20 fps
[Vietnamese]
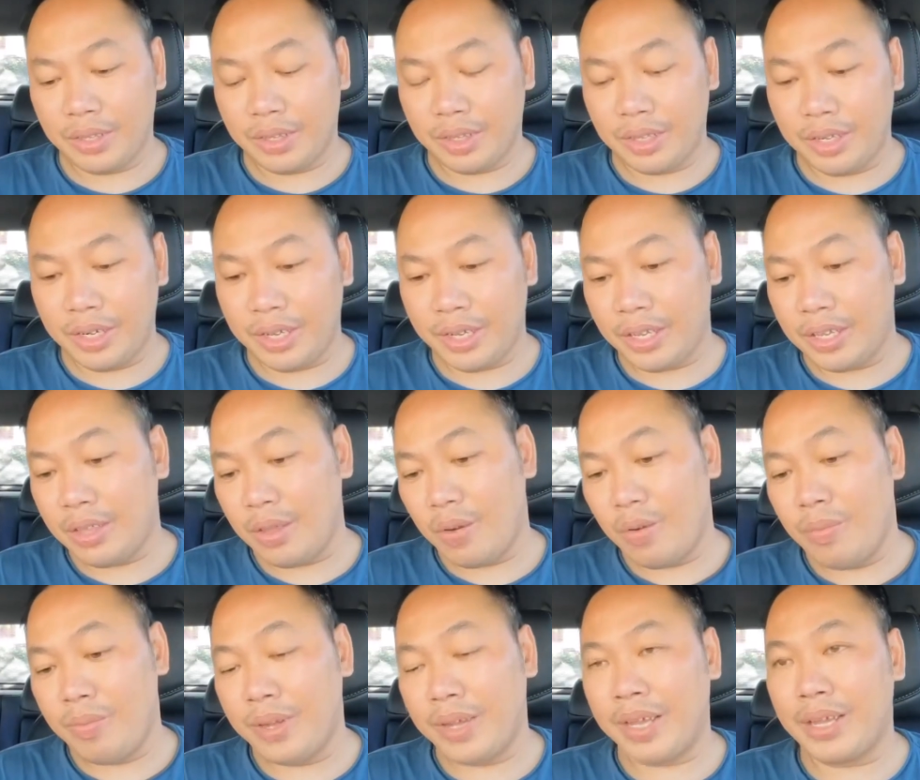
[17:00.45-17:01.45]
cho nên cái
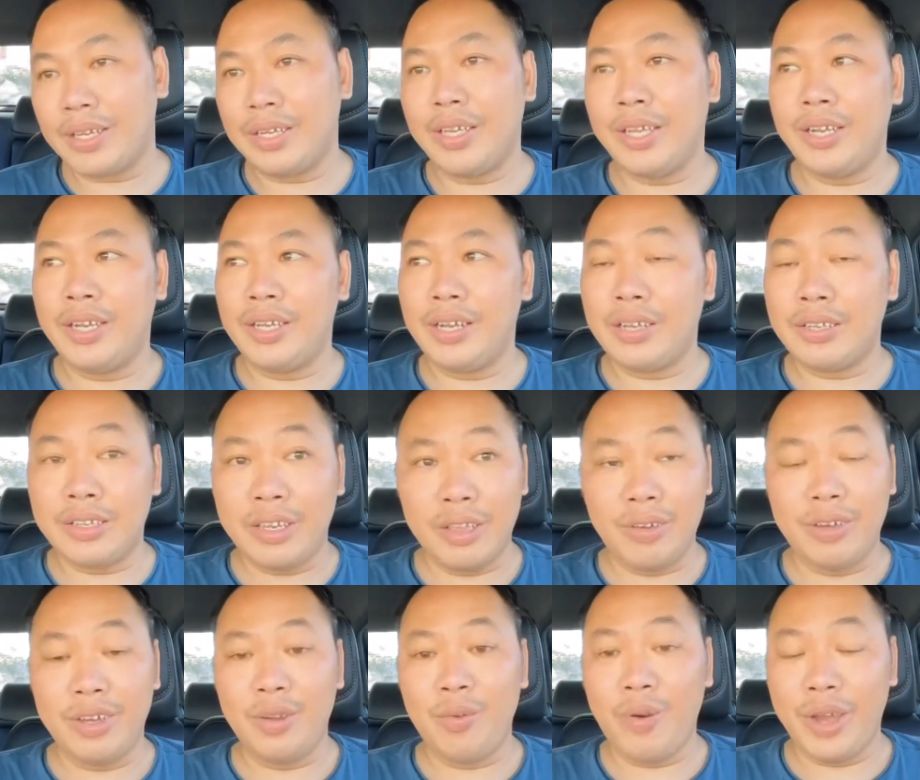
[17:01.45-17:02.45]
vụ mà cách ly đó
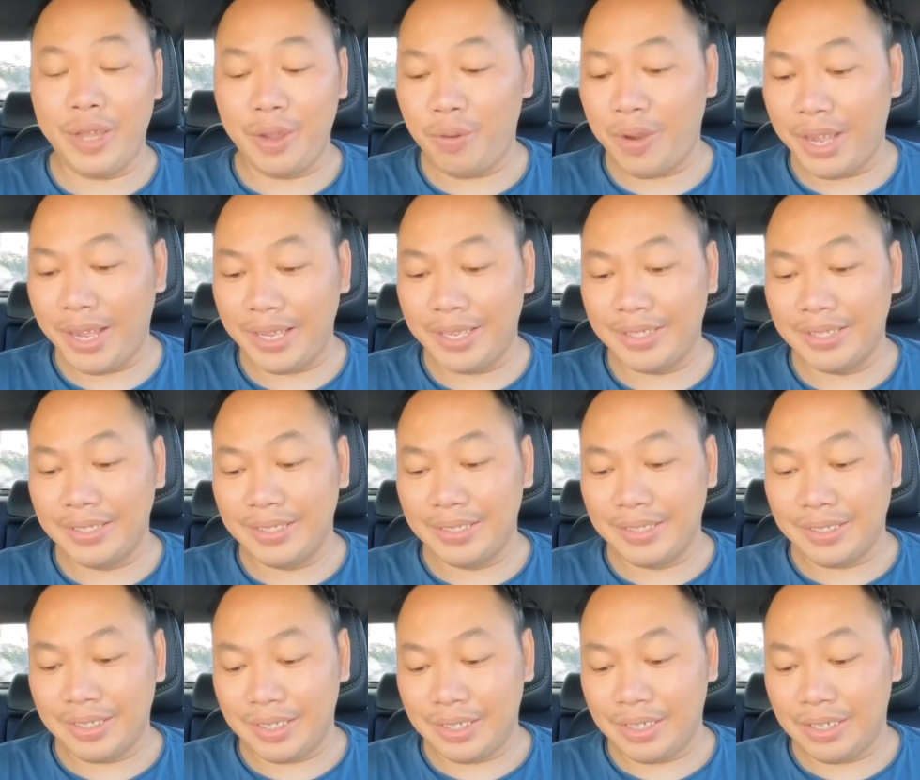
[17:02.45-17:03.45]
nhiều người quay quá cho